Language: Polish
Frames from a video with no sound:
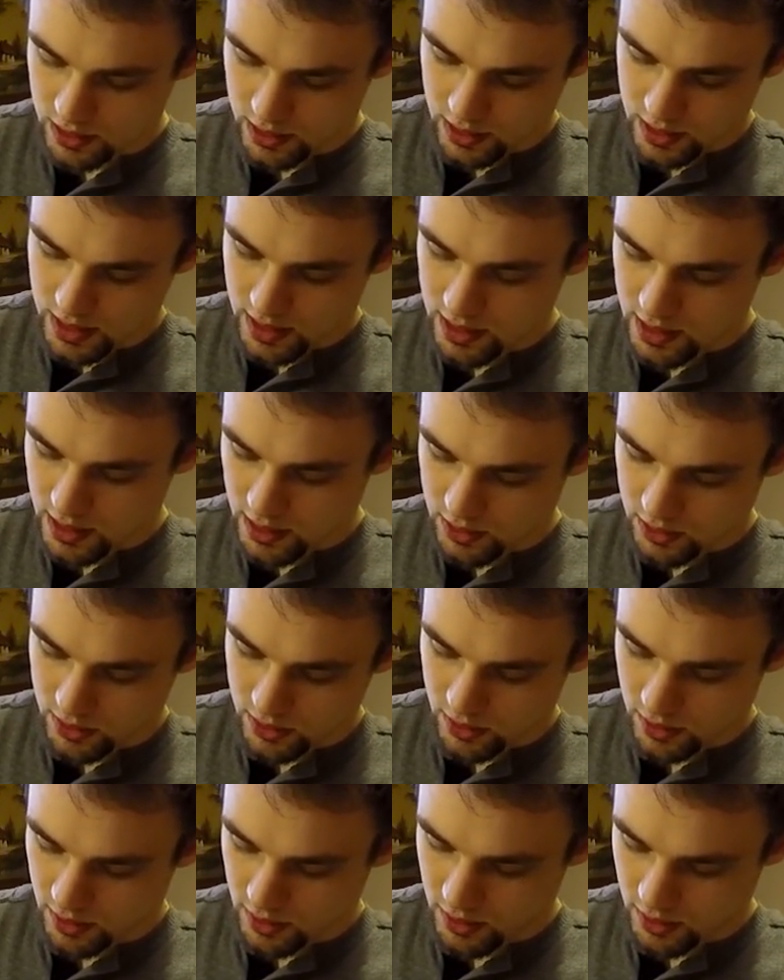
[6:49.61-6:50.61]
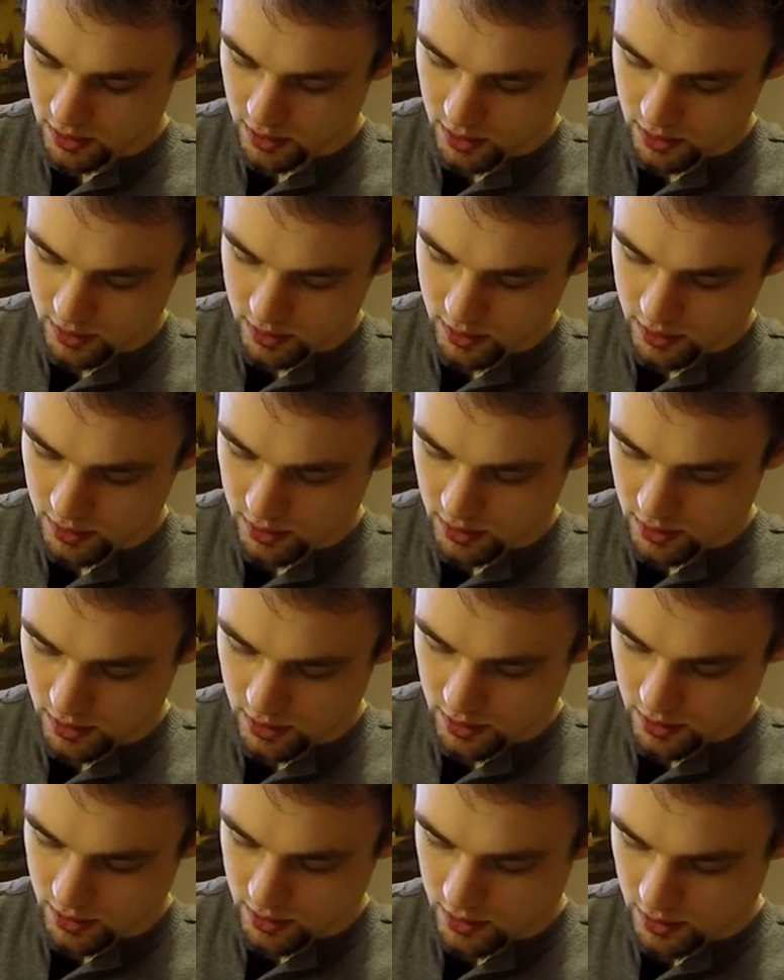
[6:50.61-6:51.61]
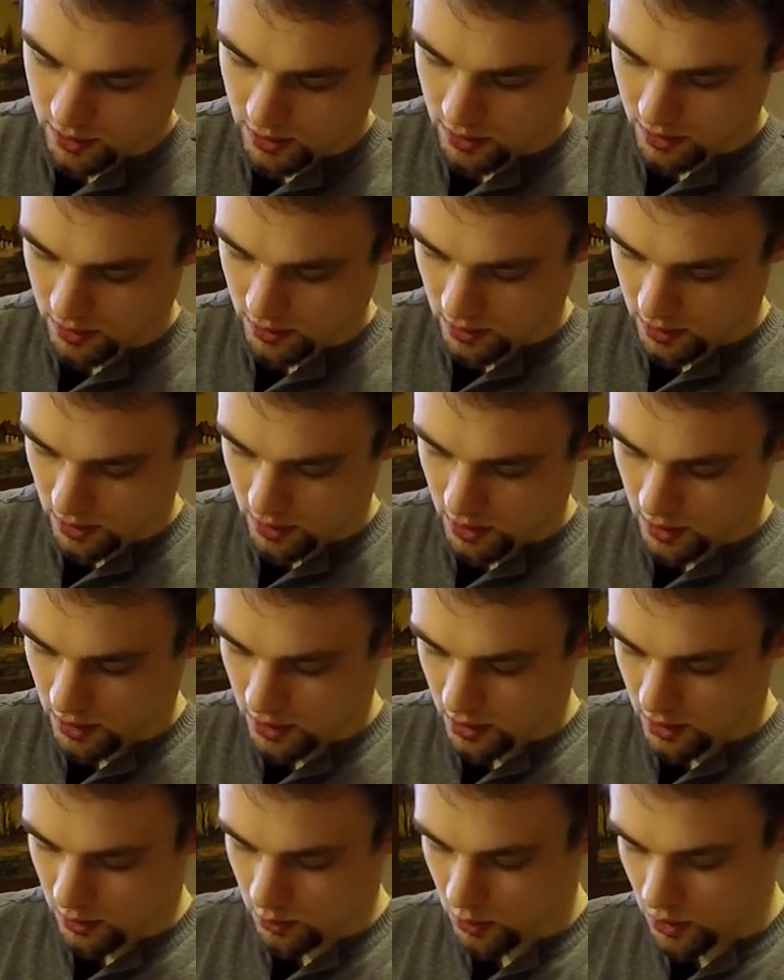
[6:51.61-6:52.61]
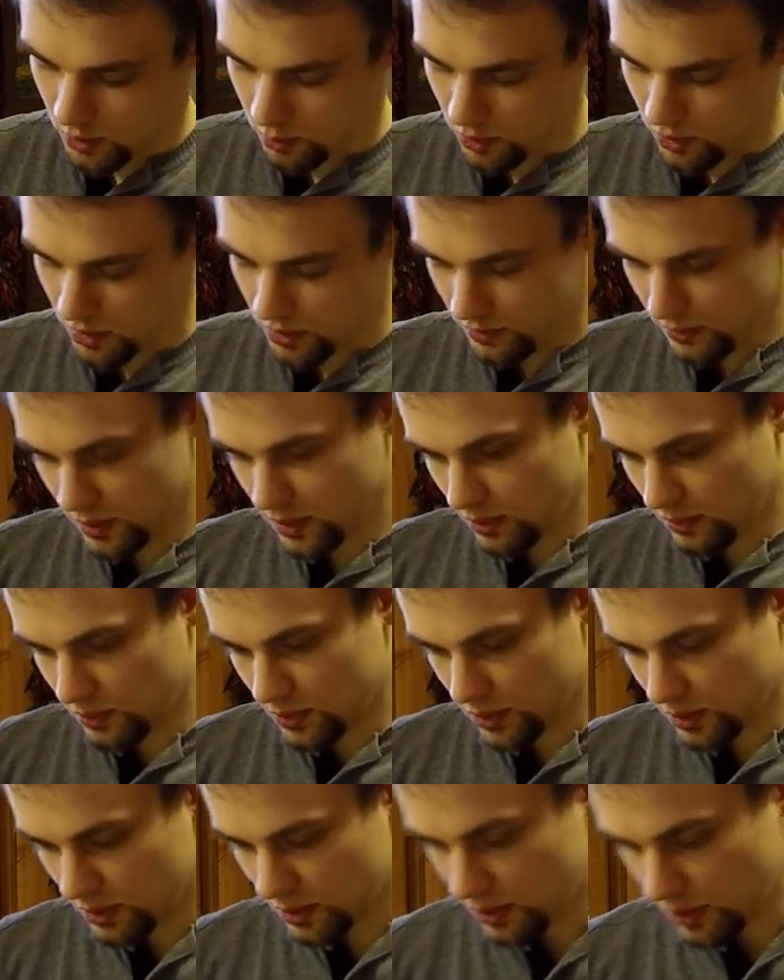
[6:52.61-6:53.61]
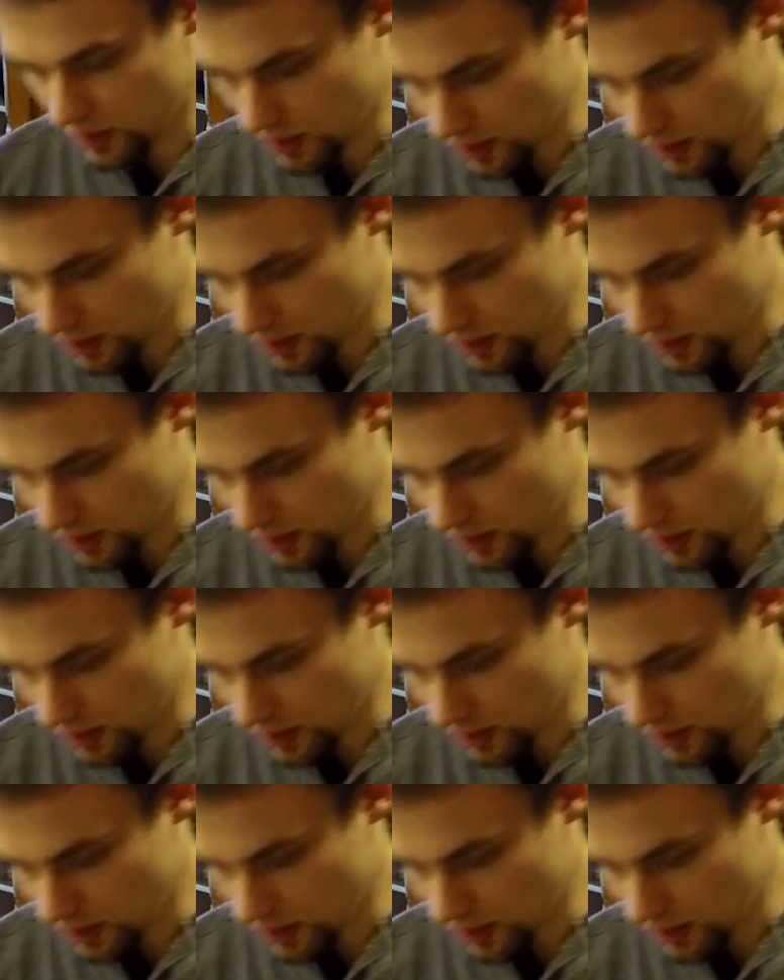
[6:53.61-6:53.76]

nagadać i... I ja teraz muszę ponownie to wszystko